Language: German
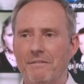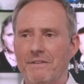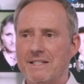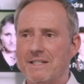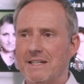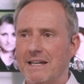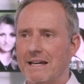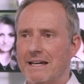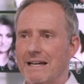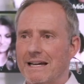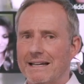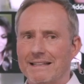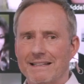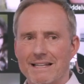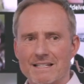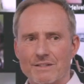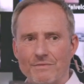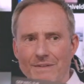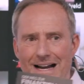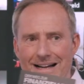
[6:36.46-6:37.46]
wisst ihr,
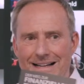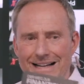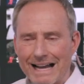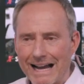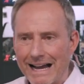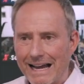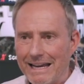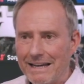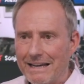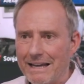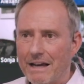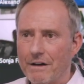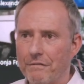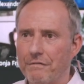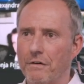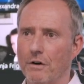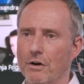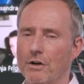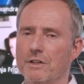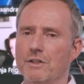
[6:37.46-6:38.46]
das war keine
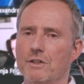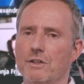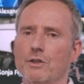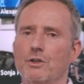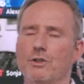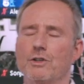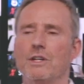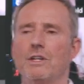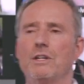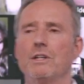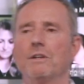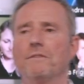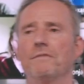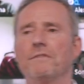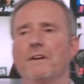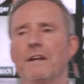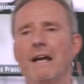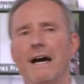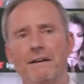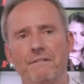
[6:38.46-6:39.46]
Erfolgsgeschichte
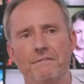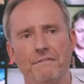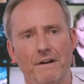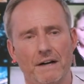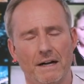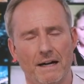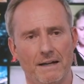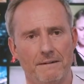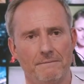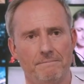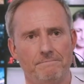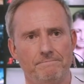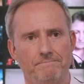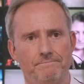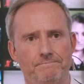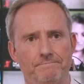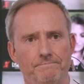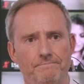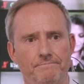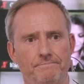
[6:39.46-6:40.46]
von Anfang an.
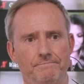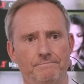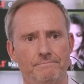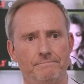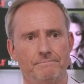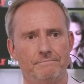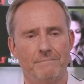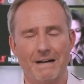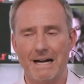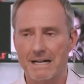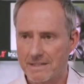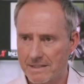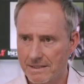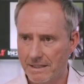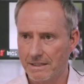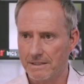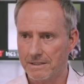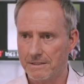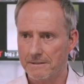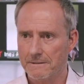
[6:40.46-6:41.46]
War es
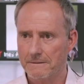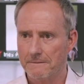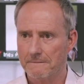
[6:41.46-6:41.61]
nicht.